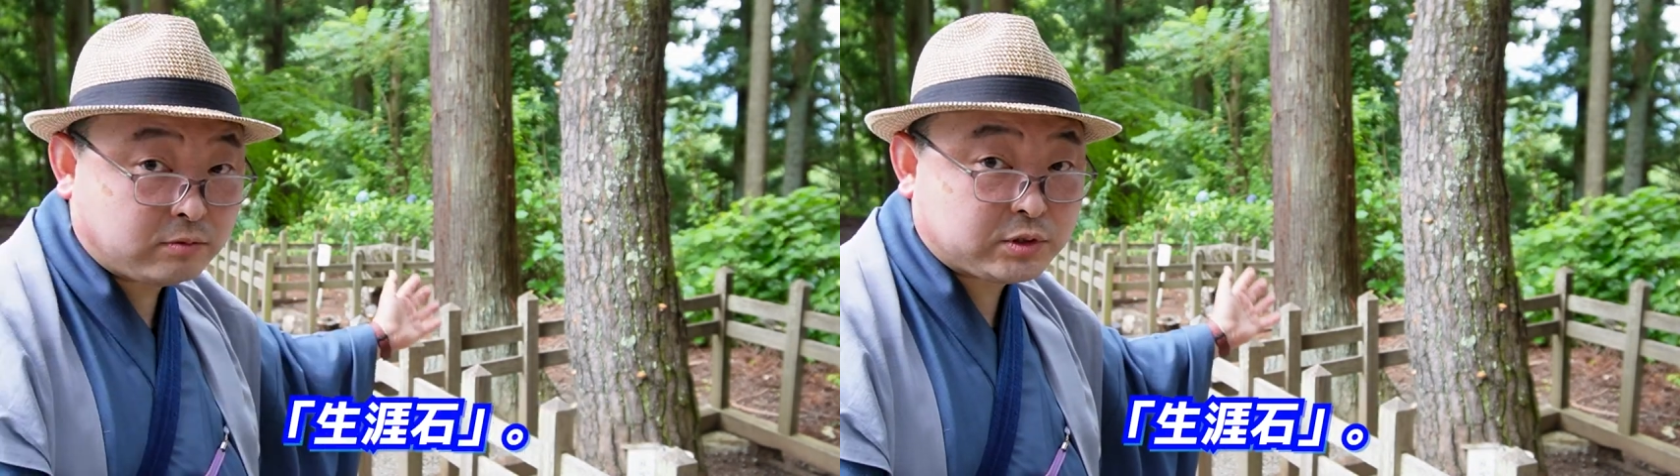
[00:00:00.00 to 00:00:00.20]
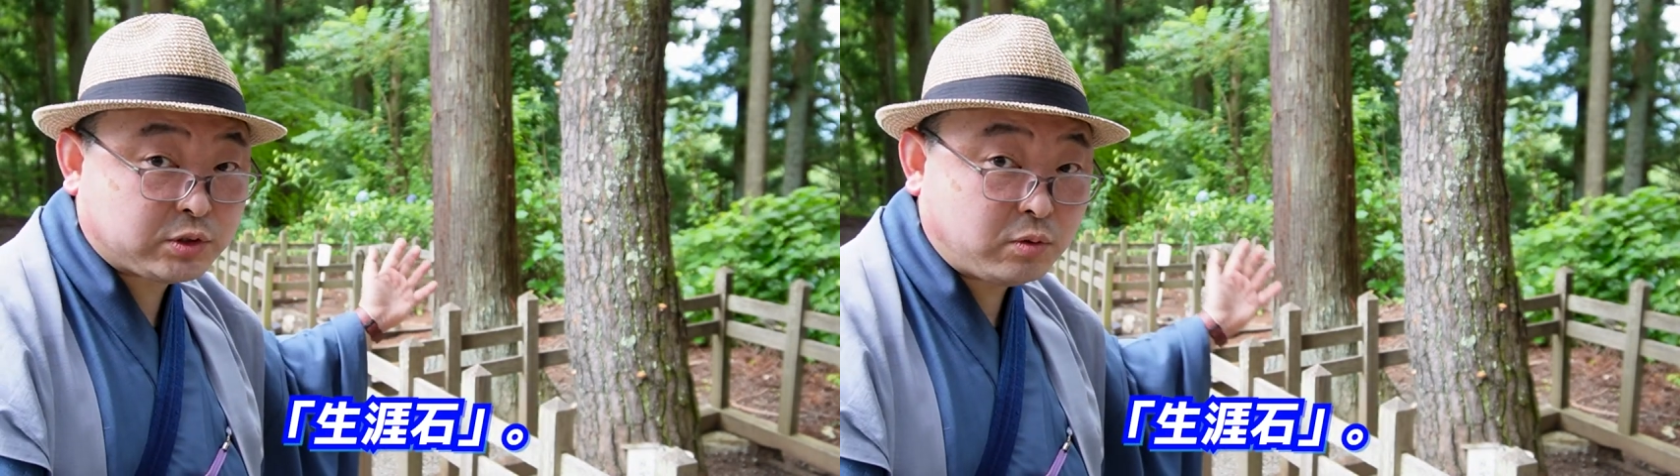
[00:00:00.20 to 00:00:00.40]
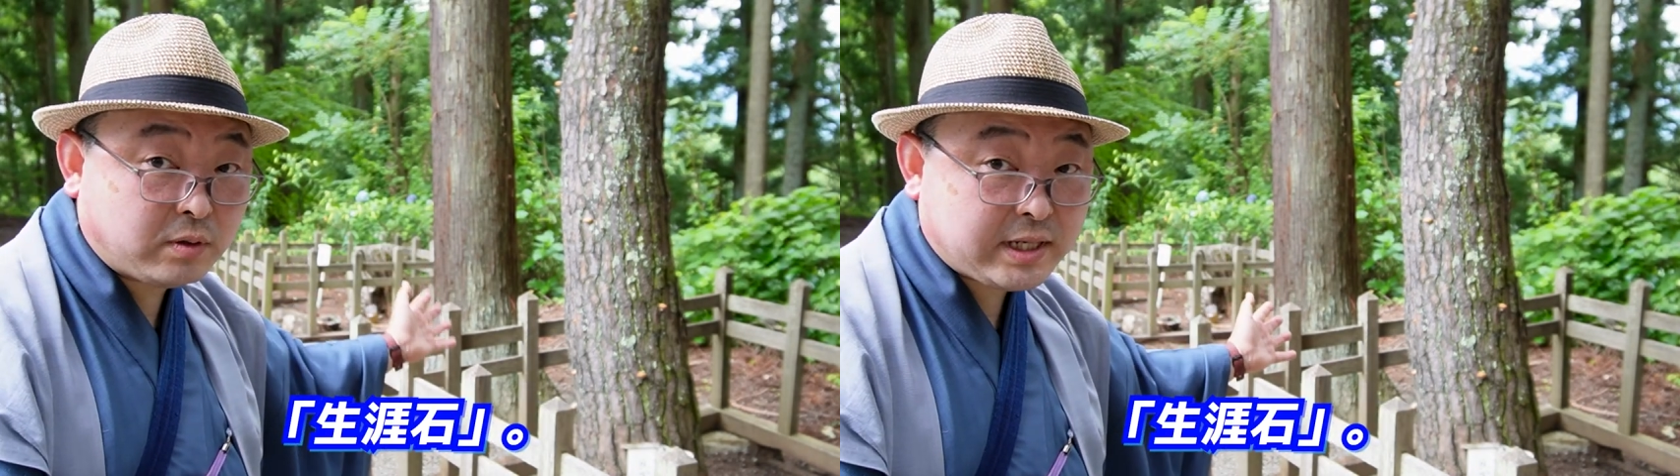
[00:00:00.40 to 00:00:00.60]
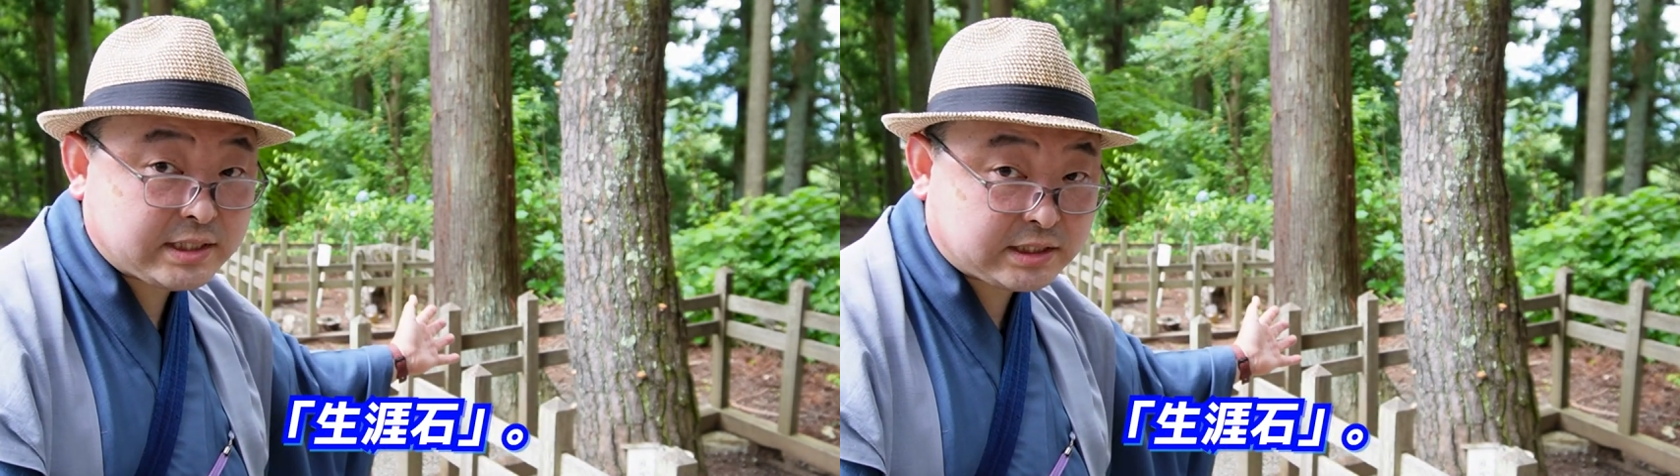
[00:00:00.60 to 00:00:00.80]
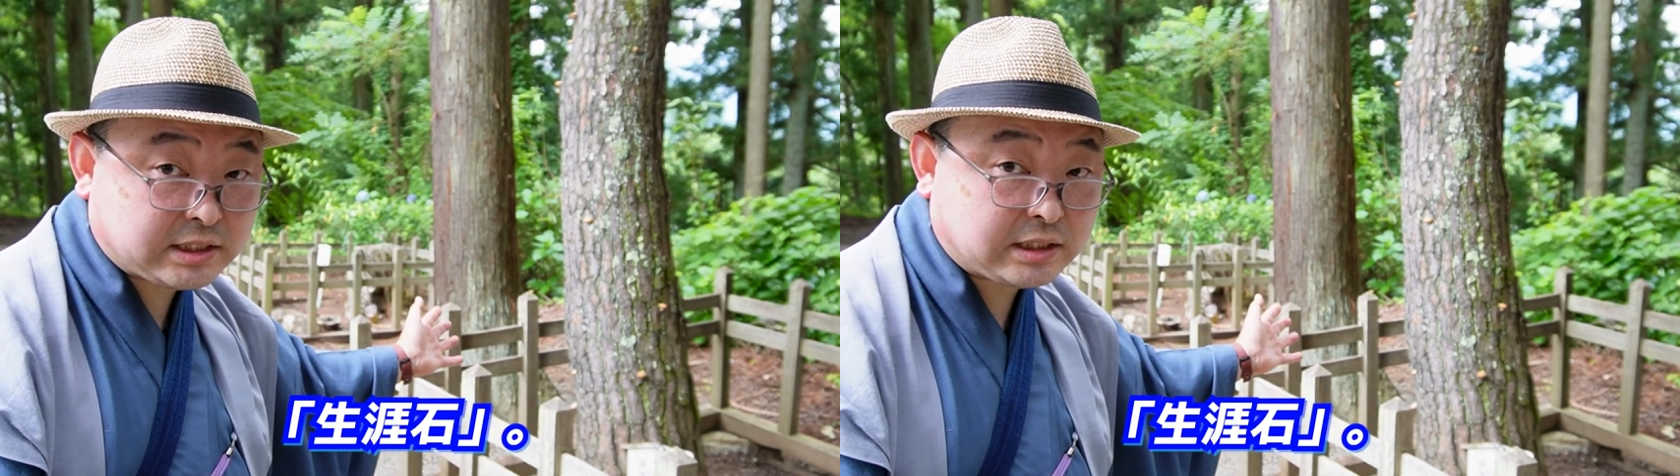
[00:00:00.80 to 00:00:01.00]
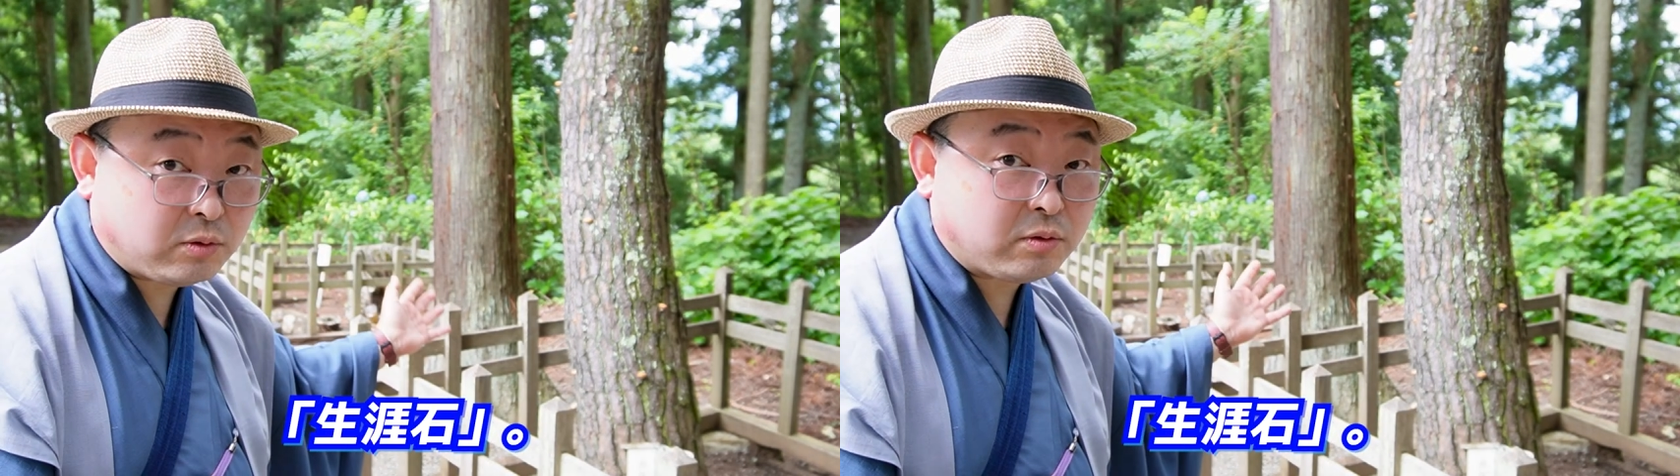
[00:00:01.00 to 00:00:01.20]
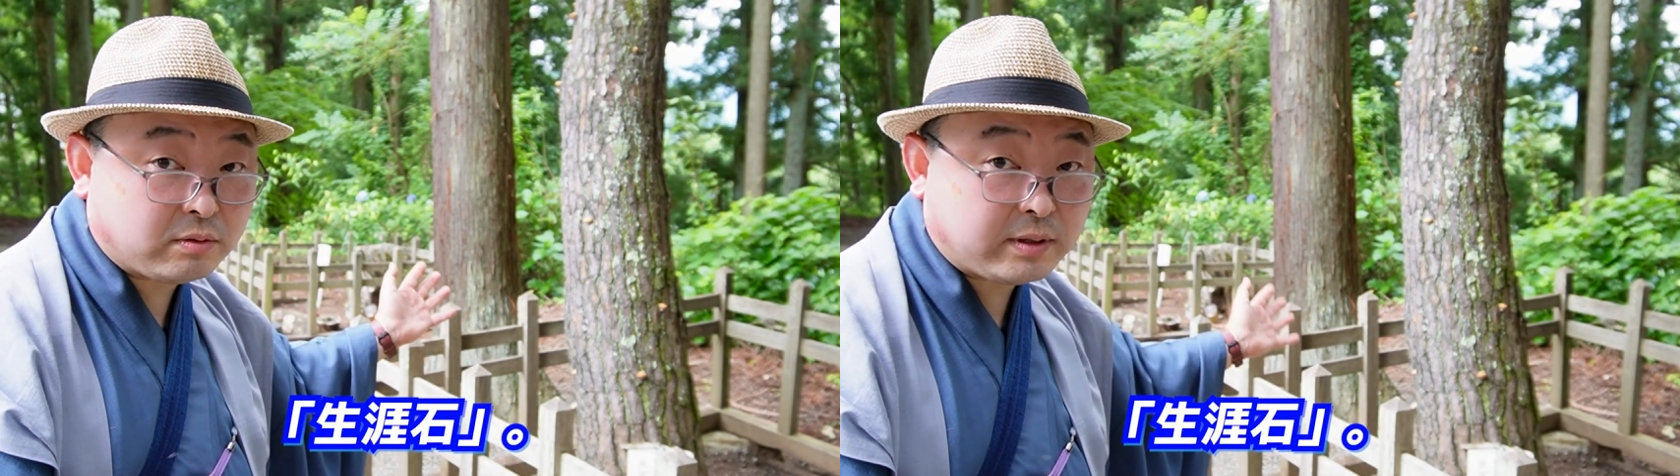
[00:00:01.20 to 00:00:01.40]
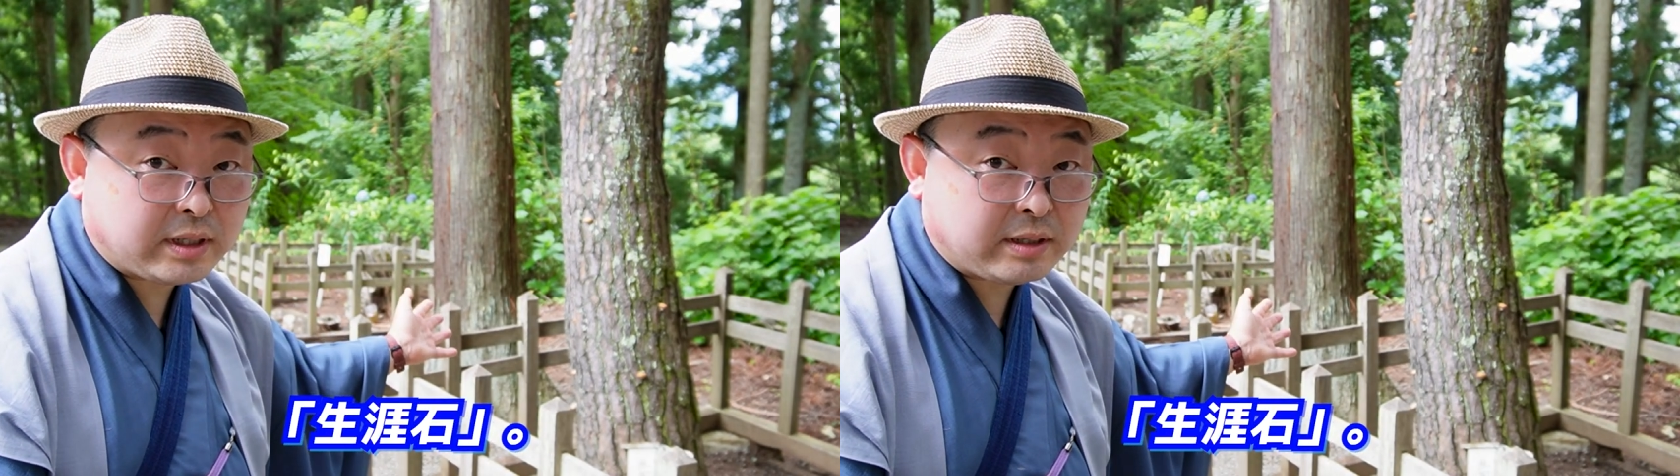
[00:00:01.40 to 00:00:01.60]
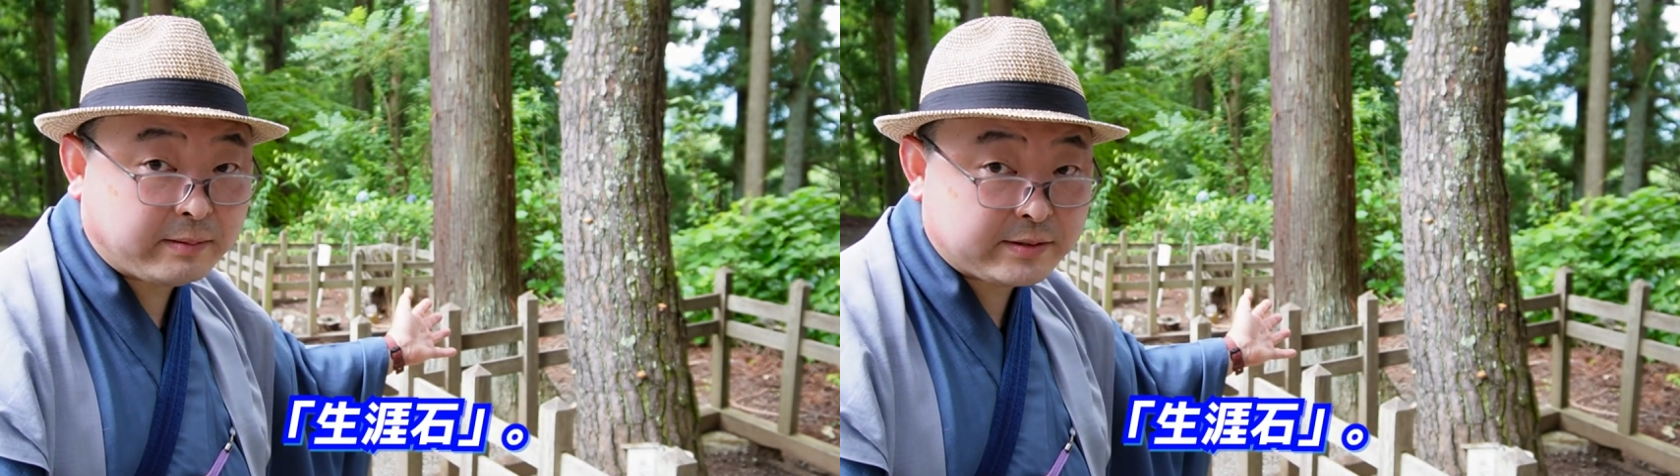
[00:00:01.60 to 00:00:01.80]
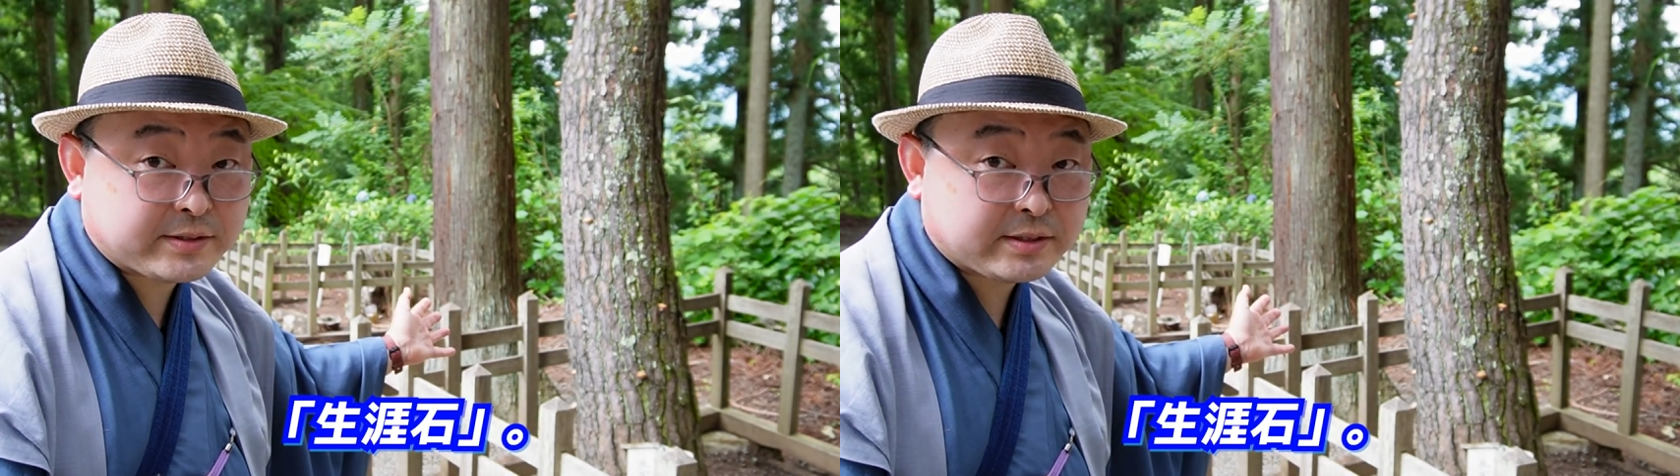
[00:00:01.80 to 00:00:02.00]
の障害師と呼ばれて
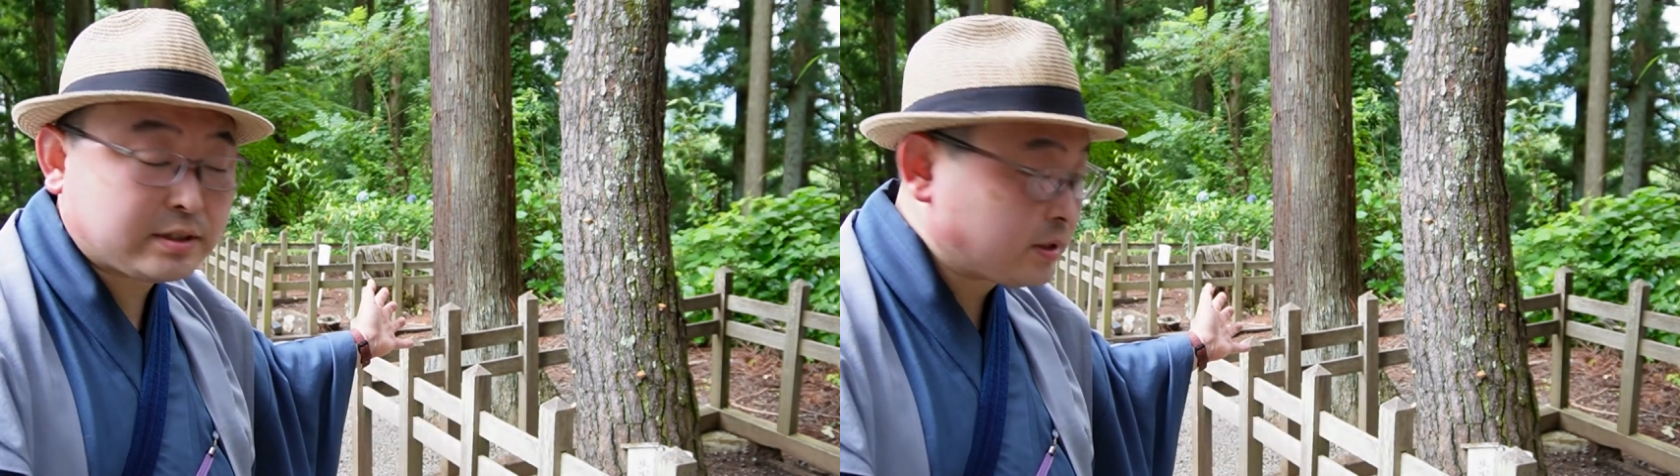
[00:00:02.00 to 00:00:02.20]
ます。